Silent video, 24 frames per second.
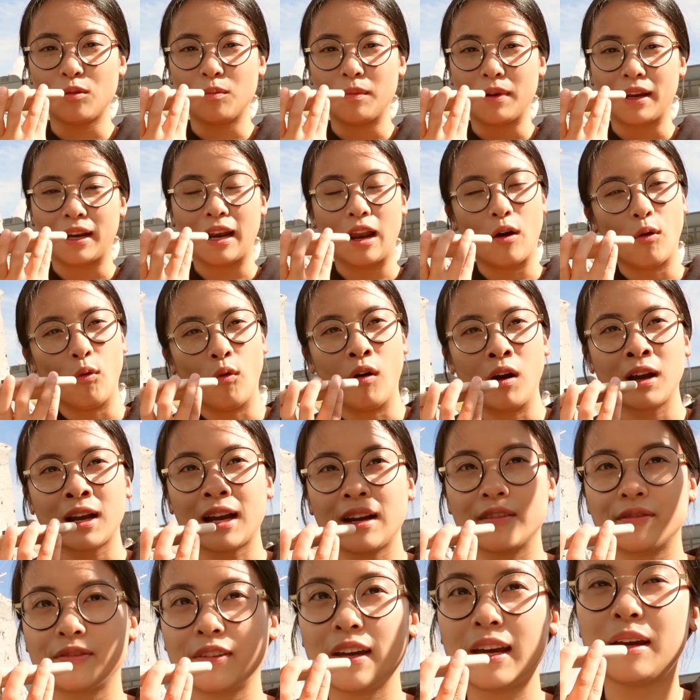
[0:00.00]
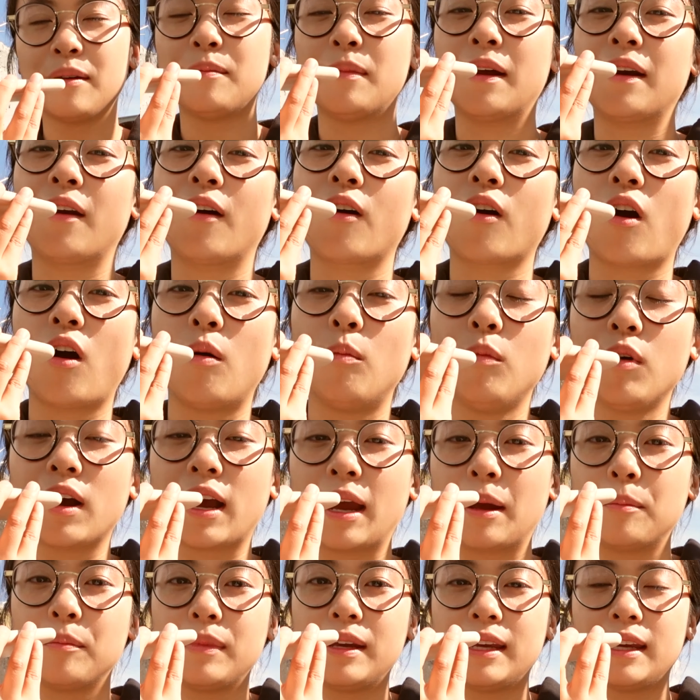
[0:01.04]
mình là uống cà phê mà nó có một
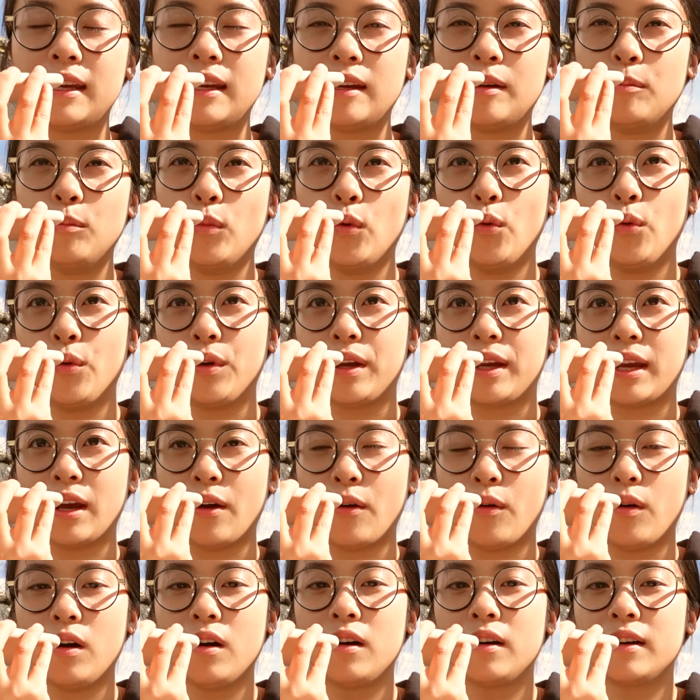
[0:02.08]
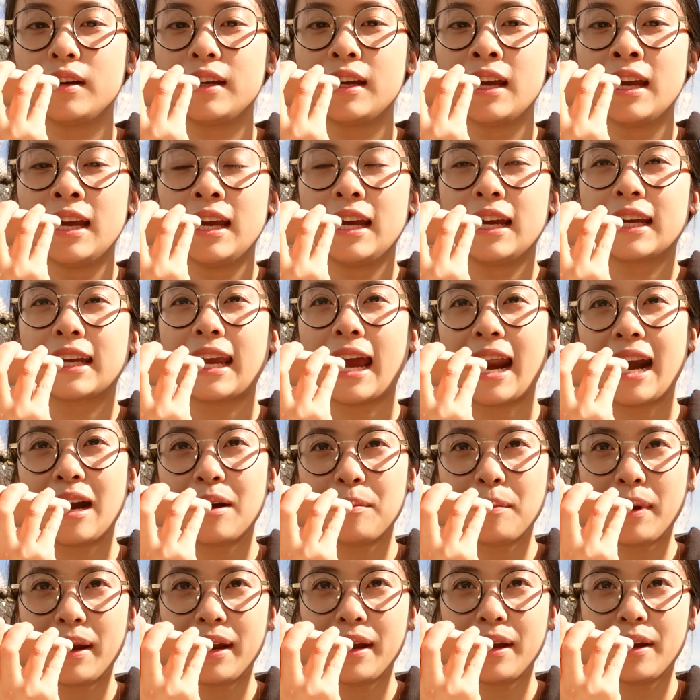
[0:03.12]
cái mùi kiểu hơi
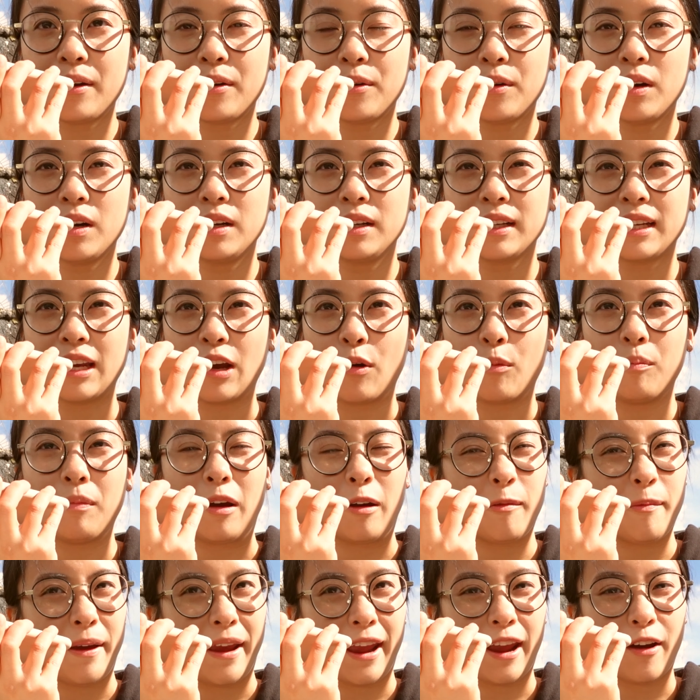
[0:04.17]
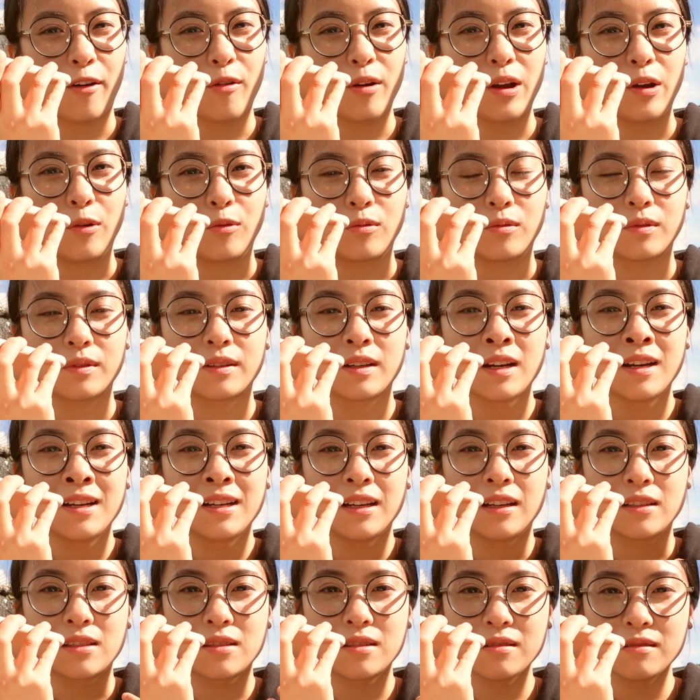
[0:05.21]
caramel, hơi kiểu béo béo, kiểu
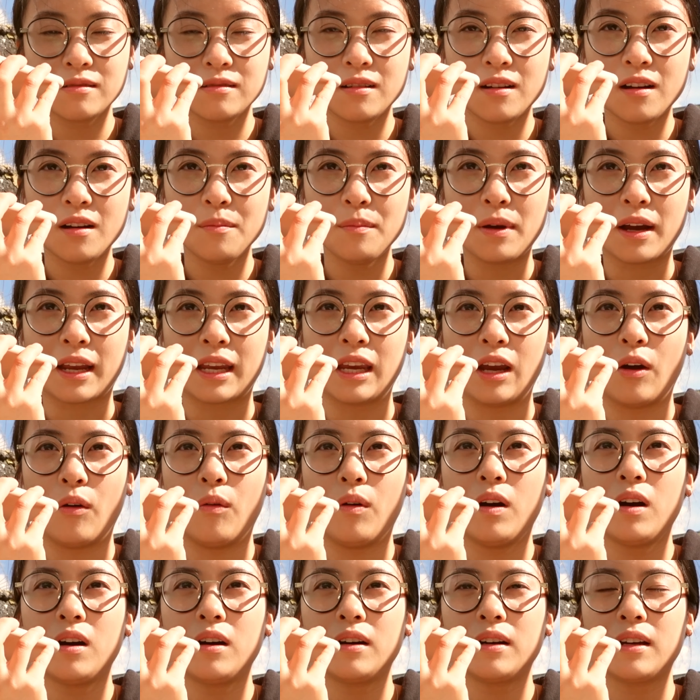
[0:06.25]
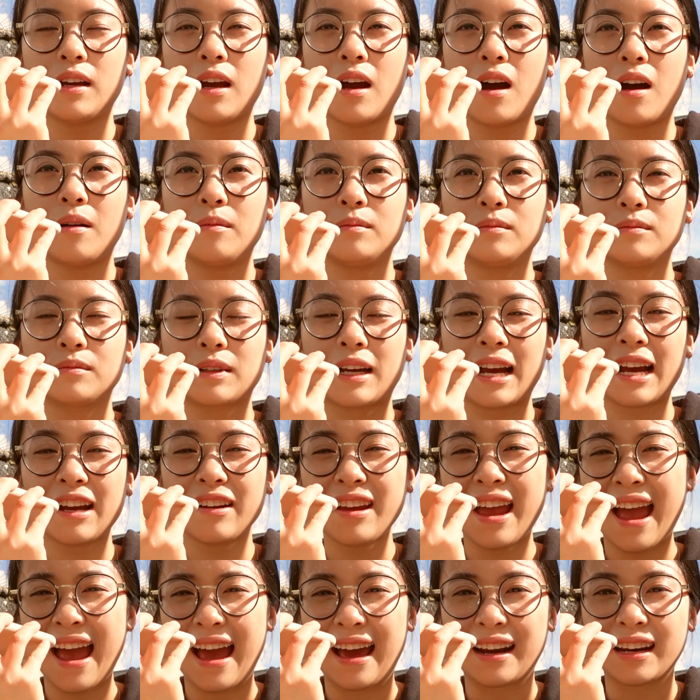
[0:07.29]
sữa mà kiểu hơi các cái
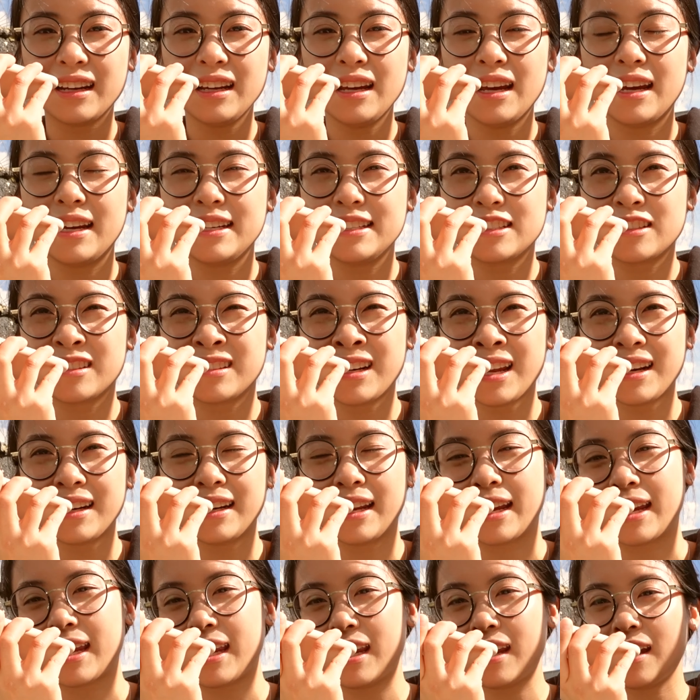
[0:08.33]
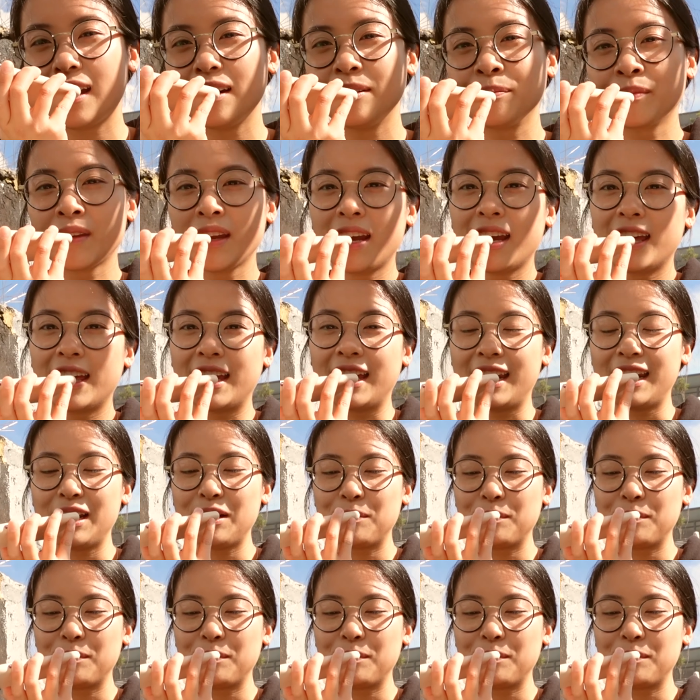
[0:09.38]
hạt ấy, hazelnut này kia ấy. Thế nên là